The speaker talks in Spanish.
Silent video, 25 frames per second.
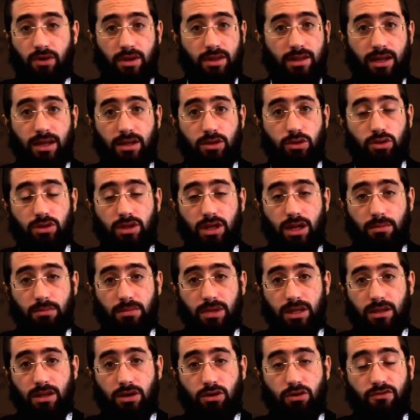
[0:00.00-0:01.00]
estaban
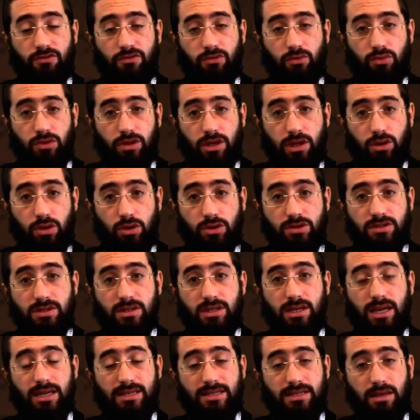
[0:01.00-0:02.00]
totalmente confundidos
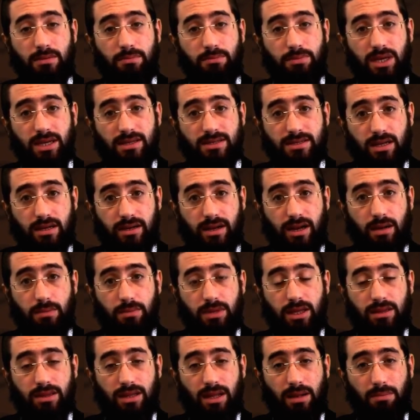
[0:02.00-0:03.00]
y así empieza
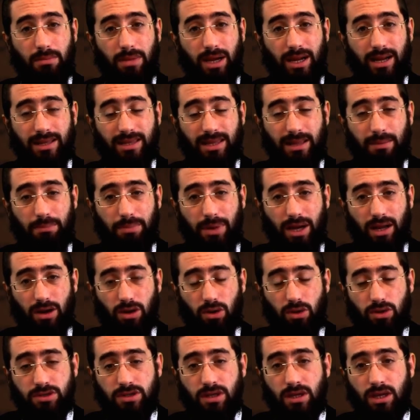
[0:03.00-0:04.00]
realmente el mar a
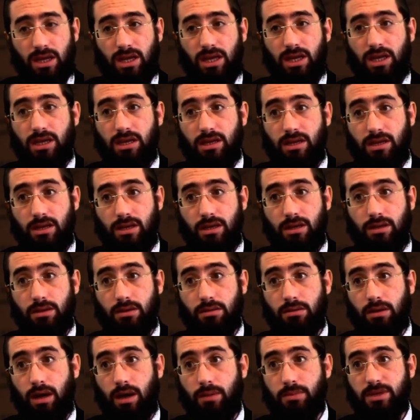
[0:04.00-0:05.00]
taparlos
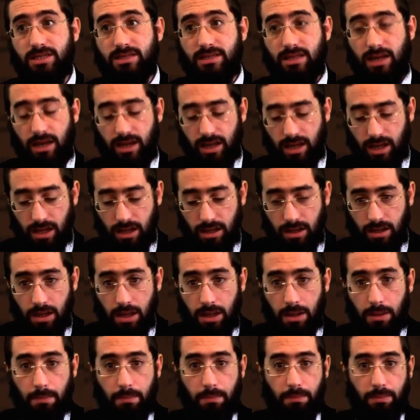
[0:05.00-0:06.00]
y a Israel
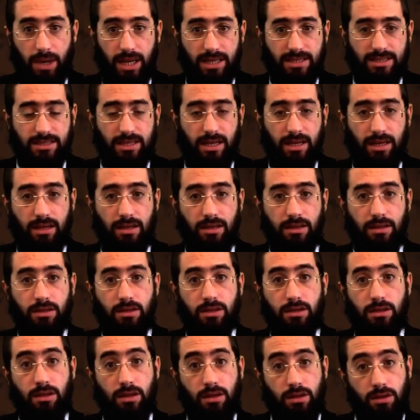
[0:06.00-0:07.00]
pasa,
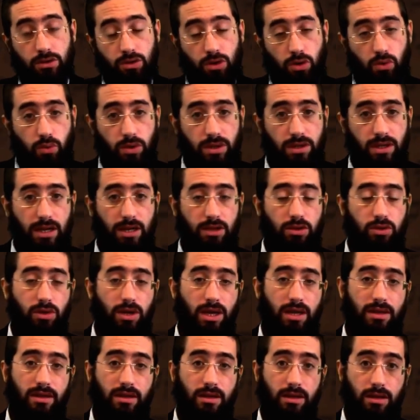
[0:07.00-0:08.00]
nos cuenta la
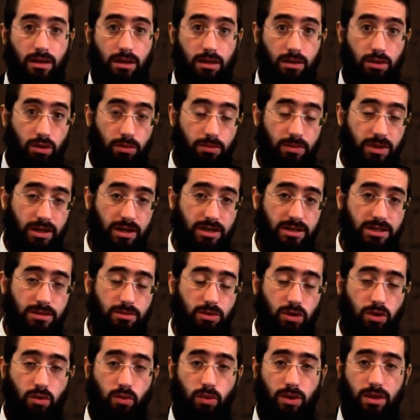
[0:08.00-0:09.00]
Torah de que los Midrashim
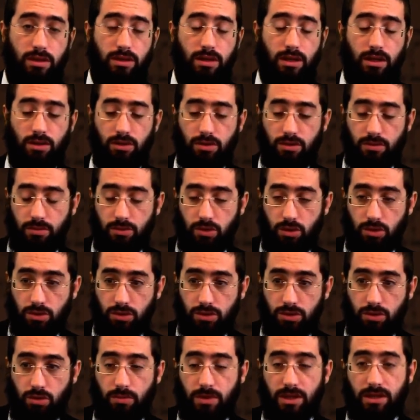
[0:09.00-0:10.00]
nos cuentan, los,
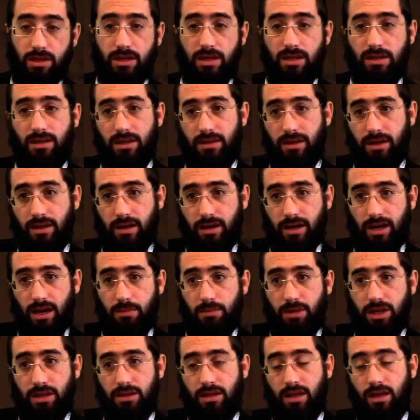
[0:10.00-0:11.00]
los comentaristas, de que
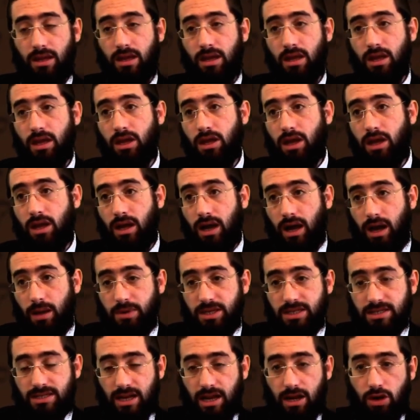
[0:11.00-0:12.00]
realmente Am
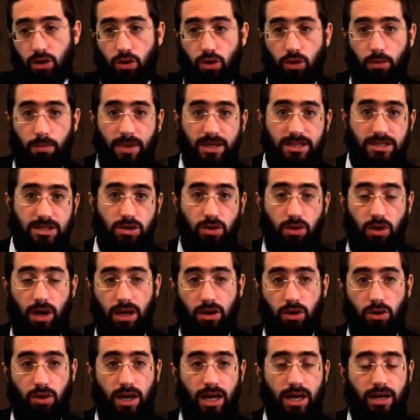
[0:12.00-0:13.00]
Israel no pasó a
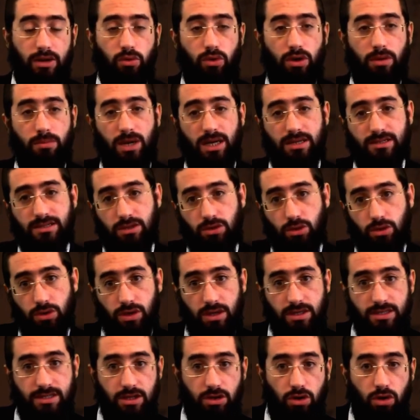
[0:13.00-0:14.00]
lo largo del mar, sino
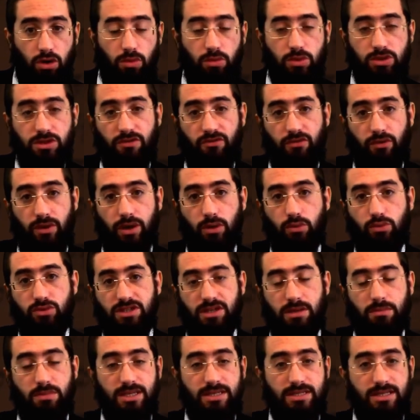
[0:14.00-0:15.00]
que hicieron como si fuera un
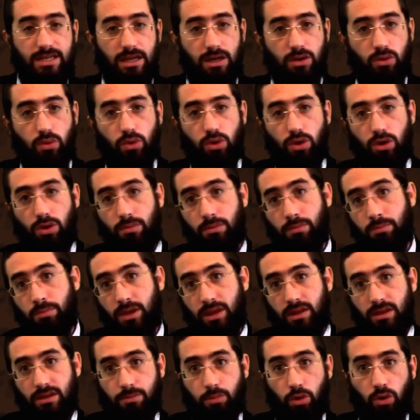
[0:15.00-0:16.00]
semicírculo,
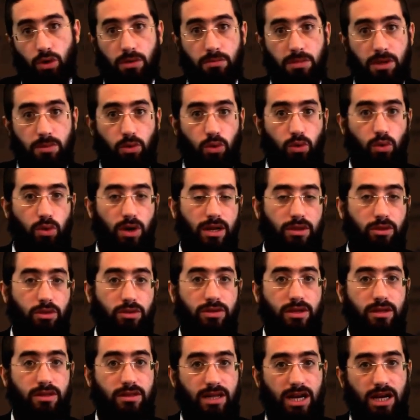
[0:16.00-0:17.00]
por el mismo lugar
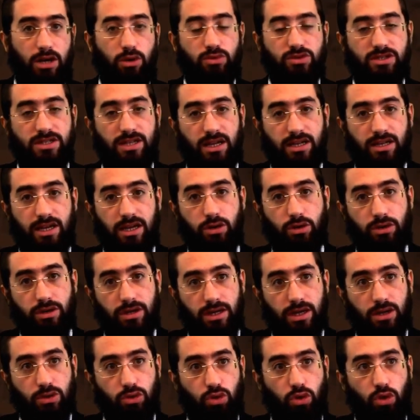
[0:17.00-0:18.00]
donde entraron, salieron,
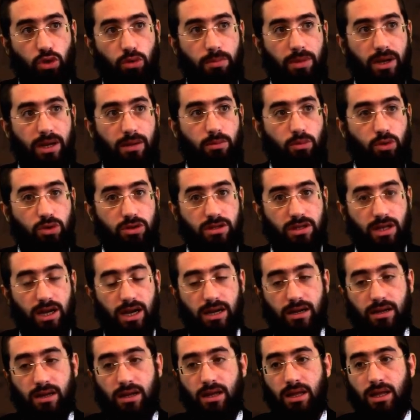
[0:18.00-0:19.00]
era todo para
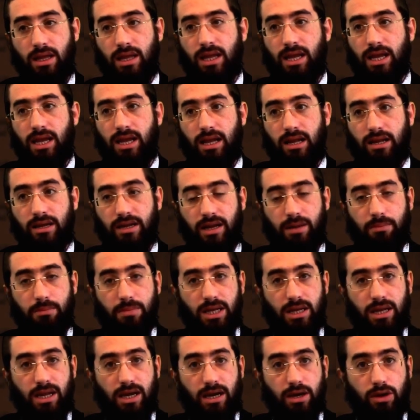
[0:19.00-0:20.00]
mostrar el gran
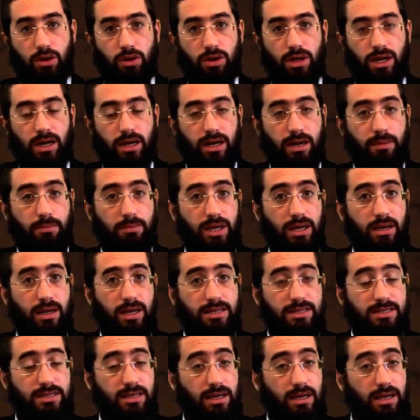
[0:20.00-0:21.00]
milagro y la gran
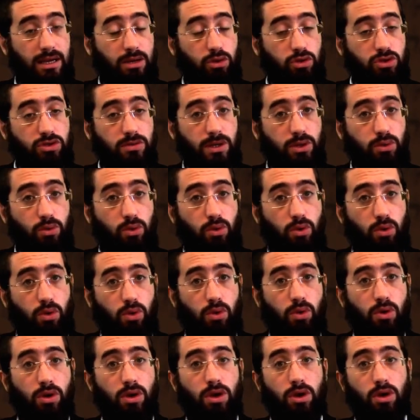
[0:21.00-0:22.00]
venganza de Akadosh
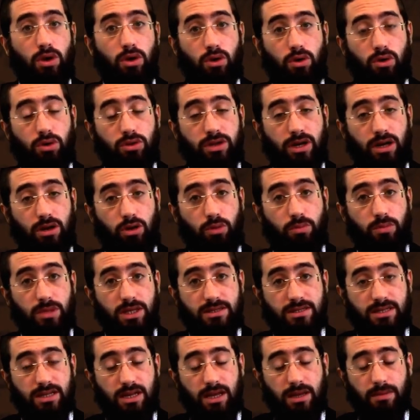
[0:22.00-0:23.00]
Alujú contra los
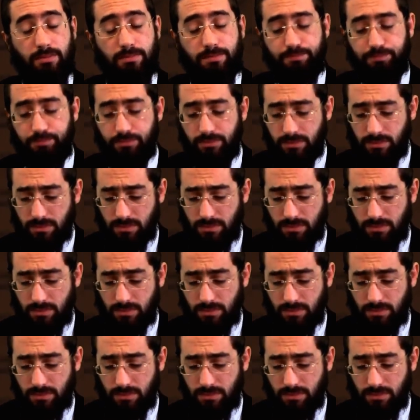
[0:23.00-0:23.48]
Mitzrim.